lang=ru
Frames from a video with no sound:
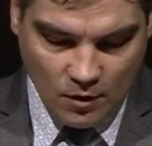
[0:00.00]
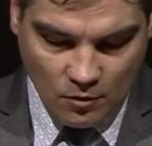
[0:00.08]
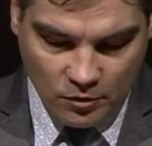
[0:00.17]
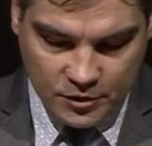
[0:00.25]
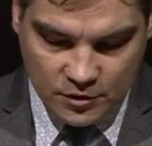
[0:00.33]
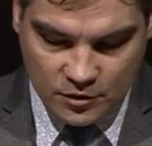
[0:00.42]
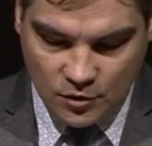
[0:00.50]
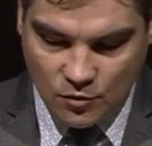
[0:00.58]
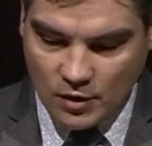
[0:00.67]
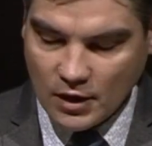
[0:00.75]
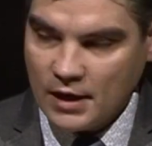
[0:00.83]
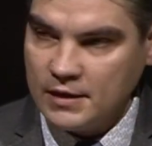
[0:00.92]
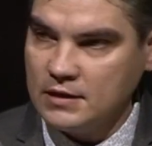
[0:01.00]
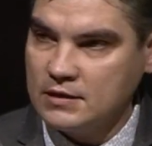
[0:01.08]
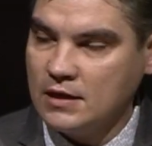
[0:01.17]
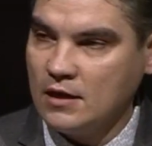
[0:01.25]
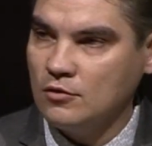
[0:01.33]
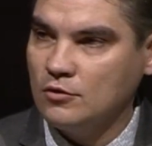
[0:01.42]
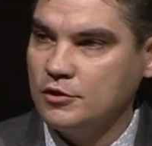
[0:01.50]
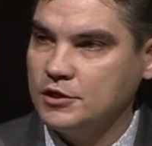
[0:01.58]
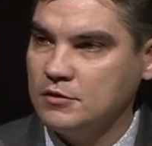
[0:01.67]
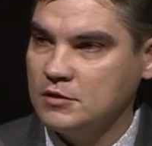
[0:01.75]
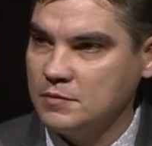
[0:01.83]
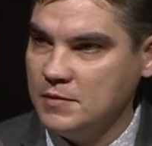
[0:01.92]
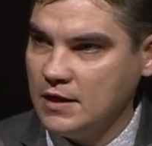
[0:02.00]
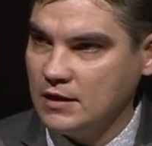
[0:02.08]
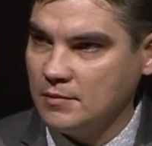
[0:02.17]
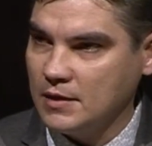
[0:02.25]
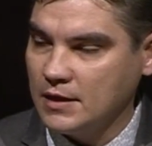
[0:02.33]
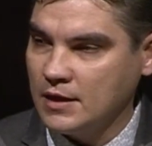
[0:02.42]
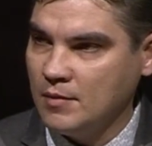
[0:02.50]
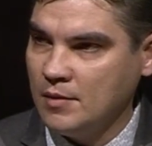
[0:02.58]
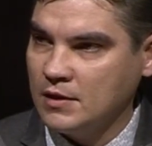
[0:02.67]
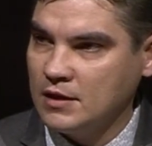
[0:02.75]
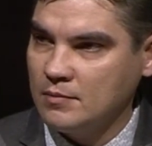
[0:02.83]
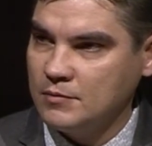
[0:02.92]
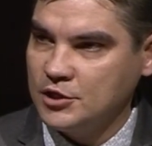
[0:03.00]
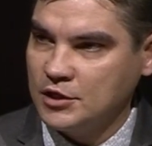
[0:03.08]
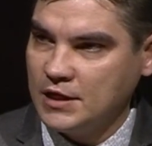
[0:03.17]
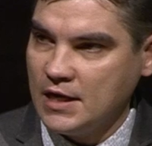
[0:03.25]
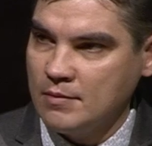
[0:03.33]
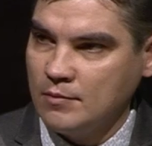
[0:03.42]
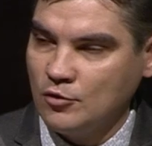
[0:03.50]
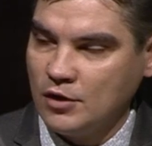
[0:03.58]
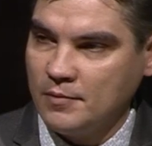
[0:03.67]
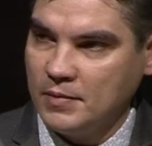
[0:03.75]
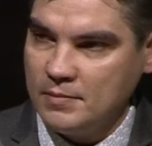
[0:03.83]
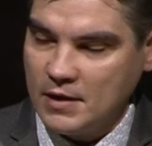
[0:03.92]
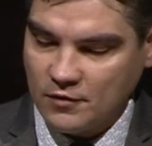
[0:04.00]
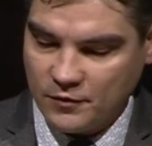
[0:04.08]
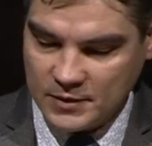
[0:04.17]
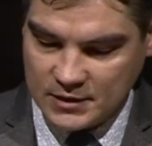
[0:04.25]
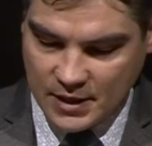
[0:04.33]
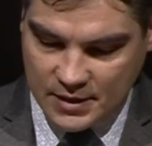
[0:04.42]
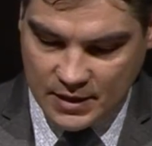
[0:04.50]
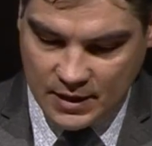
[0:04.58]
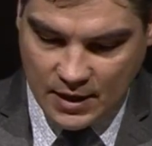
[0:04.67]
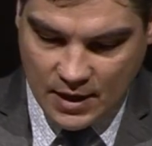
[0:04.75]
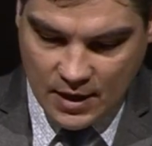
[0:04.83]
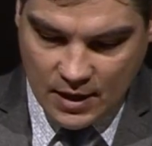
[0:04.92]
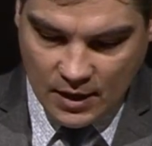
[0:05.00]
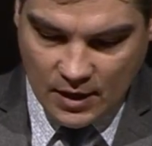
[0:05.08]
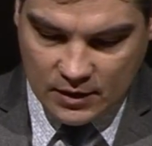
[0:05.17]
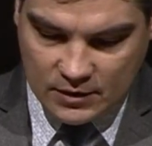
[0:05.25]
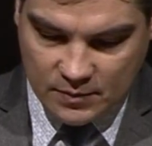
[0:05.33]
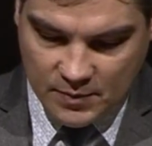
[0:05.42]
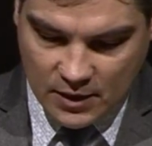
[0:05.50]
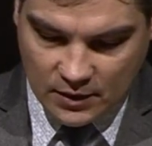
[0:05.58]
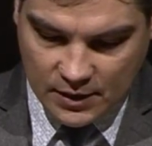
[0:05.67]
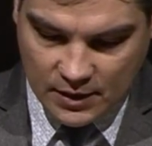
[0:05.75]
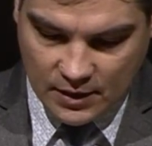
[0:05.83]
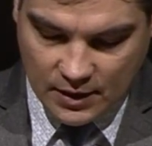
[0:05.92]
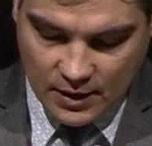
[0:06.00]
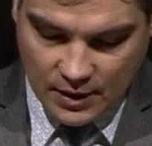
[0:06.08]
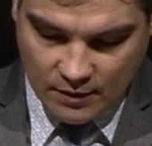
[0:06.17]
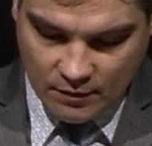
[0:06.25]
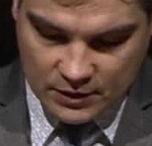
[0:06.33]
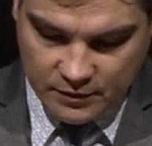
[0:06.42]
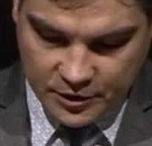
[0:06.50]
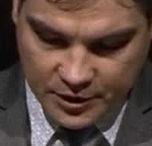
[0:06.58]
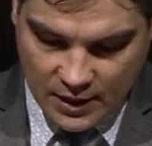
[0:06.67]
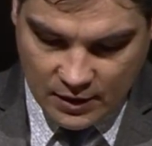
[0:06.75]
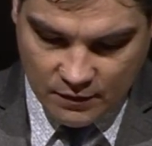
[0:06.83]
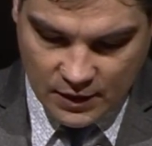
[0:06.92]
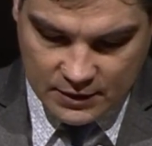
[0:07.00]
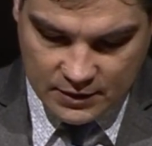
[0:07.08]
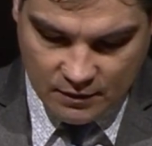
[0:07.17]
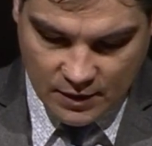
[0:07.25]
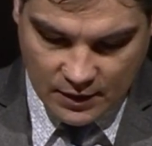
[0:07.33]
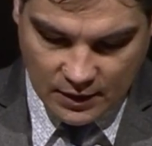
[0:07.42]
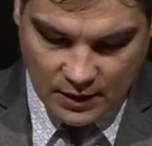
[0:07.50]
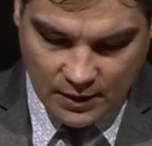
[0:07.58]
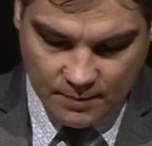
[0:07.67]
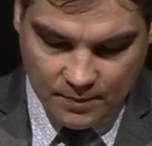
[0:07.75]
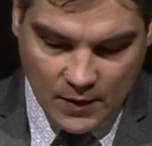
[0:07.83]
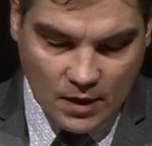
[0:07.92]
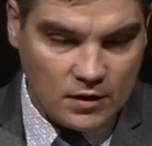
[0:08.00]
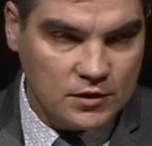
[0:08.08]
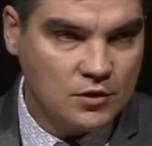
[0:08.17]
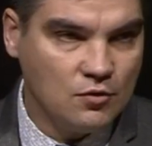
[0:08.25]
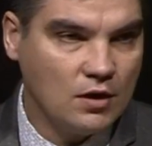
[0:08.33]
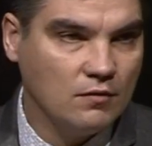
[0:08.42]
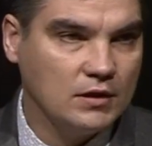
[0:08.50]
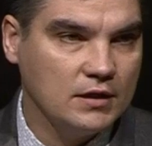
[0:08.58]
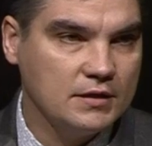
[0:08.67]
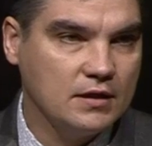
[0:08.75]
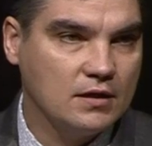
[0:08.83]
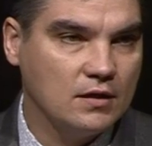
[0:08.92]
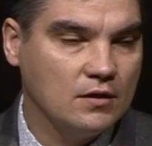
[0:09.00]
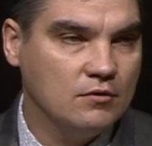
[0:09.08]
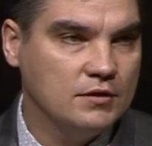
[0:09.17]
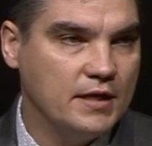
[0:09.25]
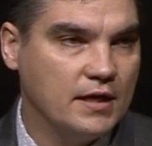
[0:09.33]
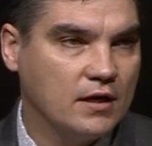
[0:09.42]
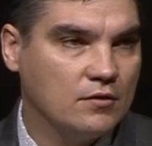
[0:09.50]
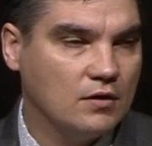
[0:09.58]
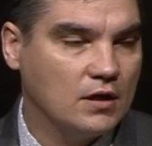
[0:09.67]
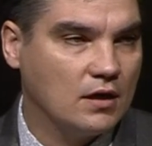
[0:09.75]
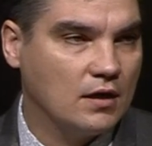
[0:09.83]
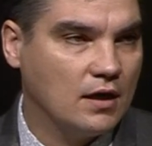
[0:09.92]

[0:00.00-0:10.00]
Очень скоро они станут очень смелыми, и мы об этом читаем, и много примеров в Писании, как смело они возвещали весть Евангелия. Скоро вот этих людей, которых